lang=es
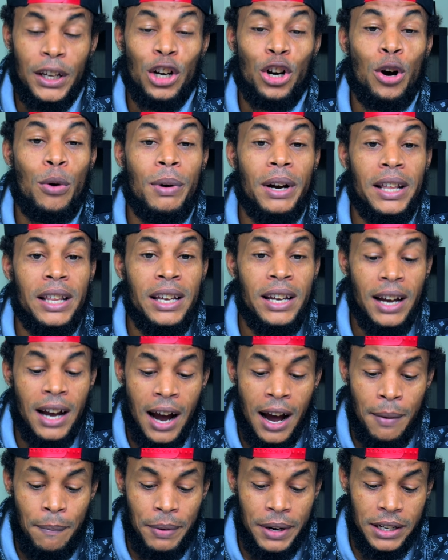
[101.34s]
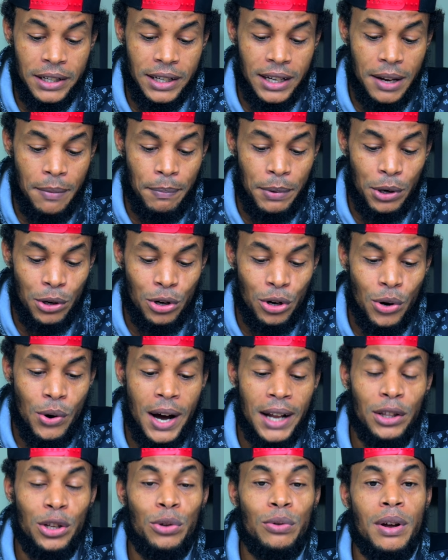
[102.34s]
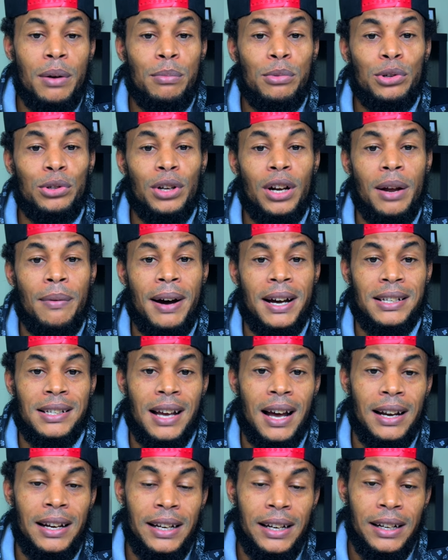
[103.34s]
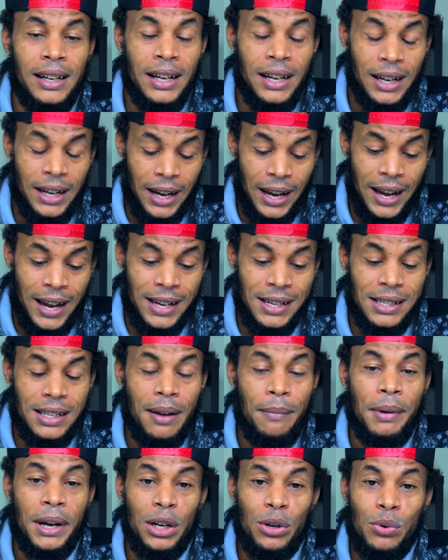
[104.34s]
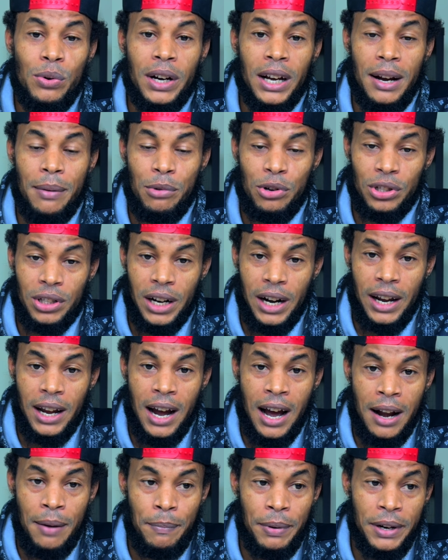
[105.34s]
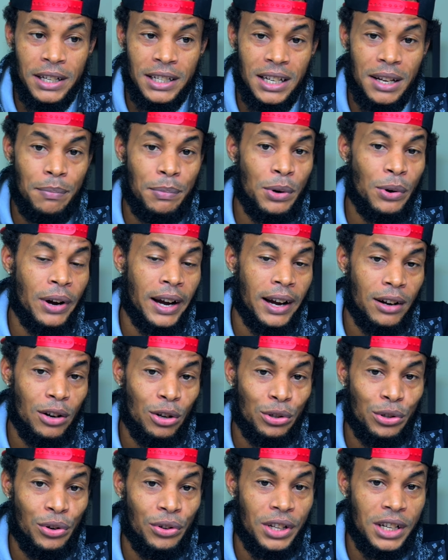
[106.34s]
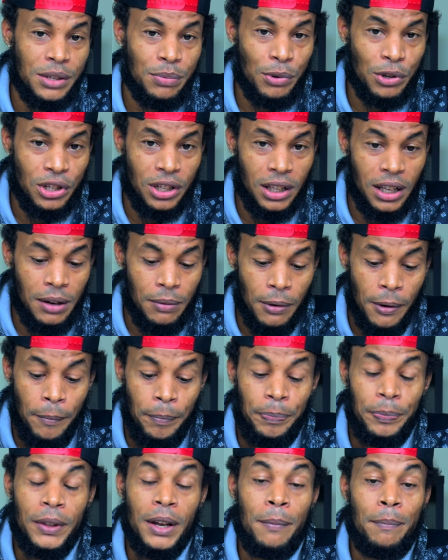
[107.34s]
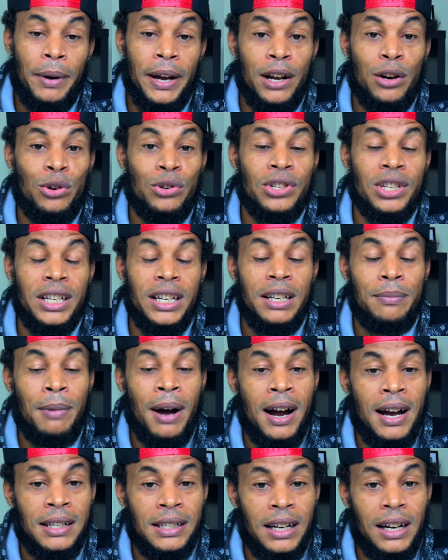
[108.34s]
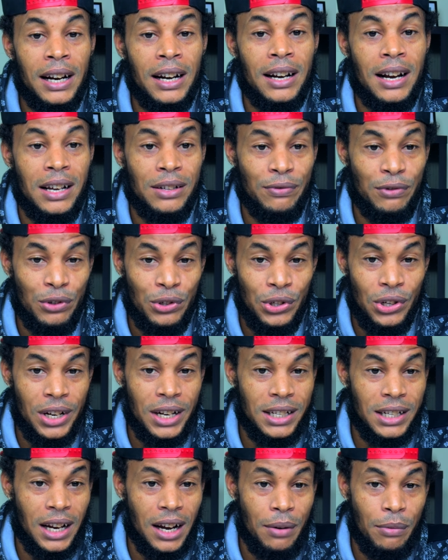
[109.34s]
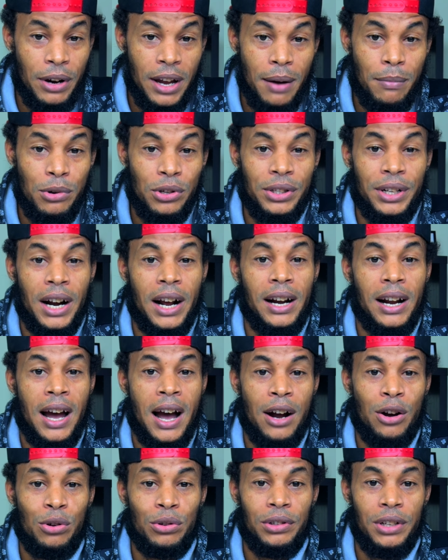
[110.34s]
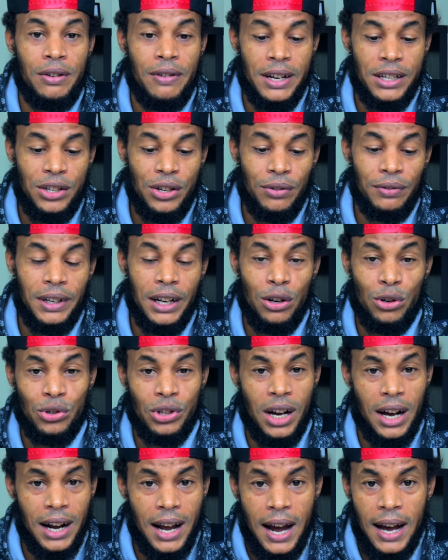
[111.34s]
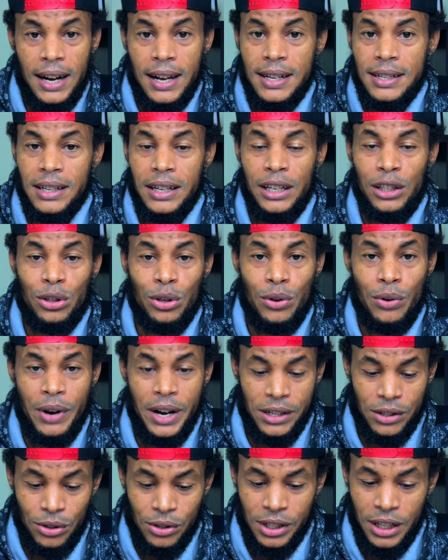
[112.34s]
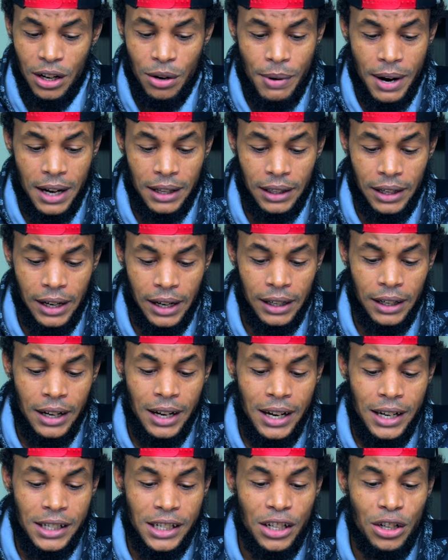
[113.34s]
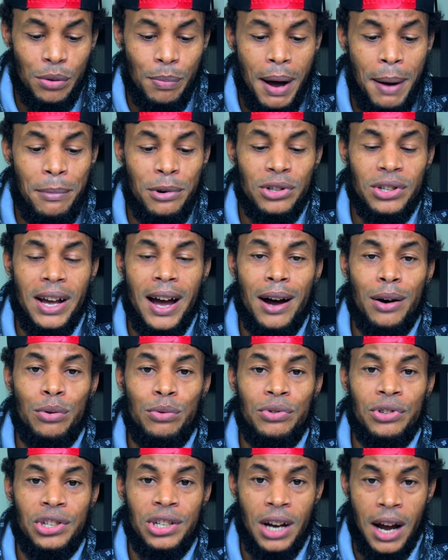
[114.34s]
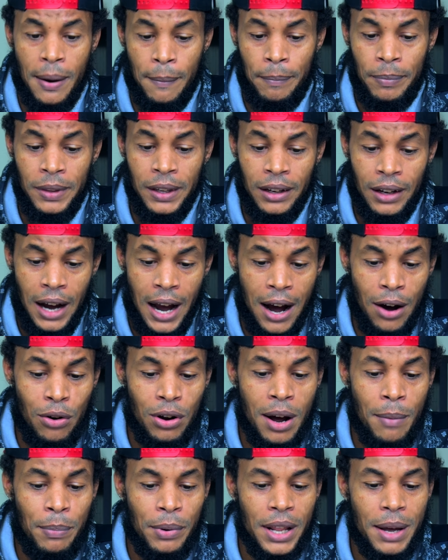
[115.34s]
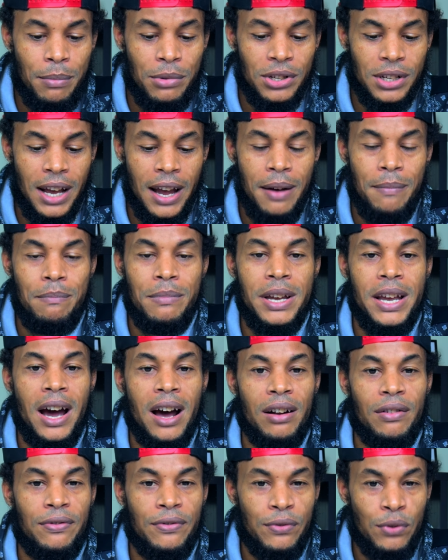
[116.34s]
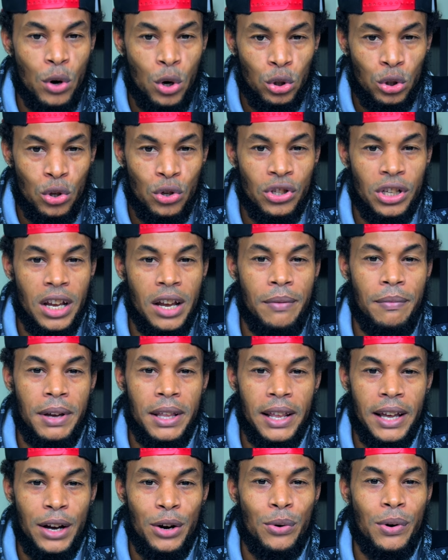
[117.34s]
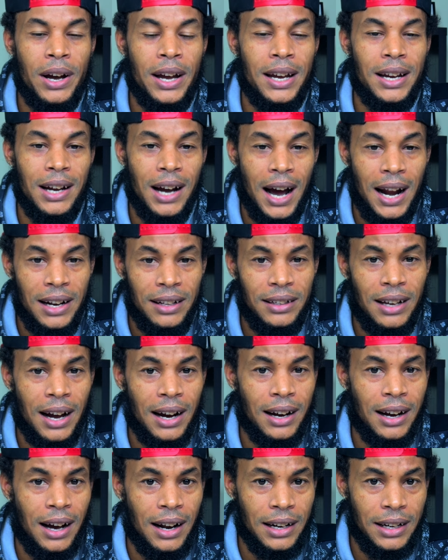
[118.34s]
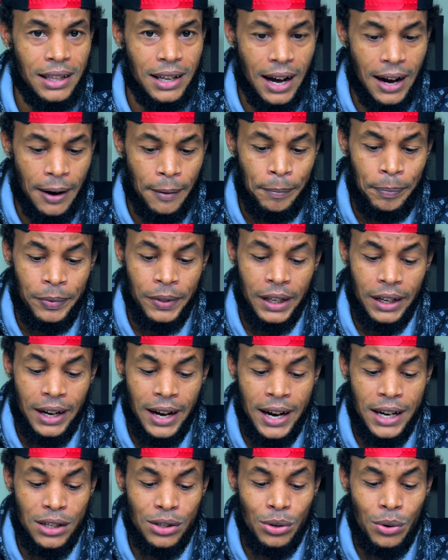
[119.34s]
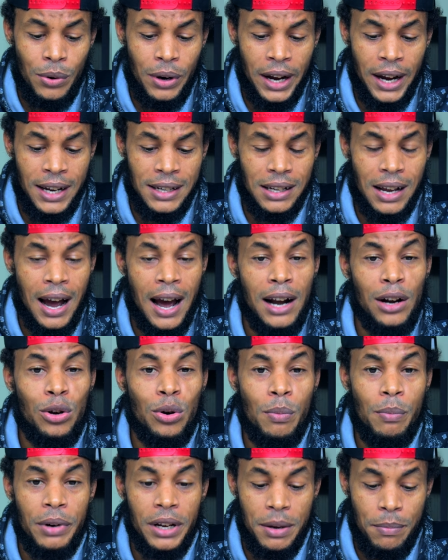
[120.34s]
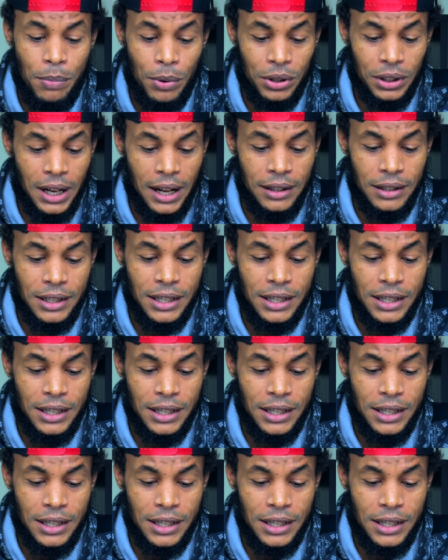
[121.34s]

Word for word: Como le dije al principio, no a todo el mundo le va a salir este menú que le mostré al principio en el otro dispositivo, pero sí van a tener las funciones que le voy a mostrar a continuación de los canales y todo eso, sí lo van a tener. Si nos vamos a un chat, ahora podemos enviar fotos y video en alta calidad. Esto es algo muy importante.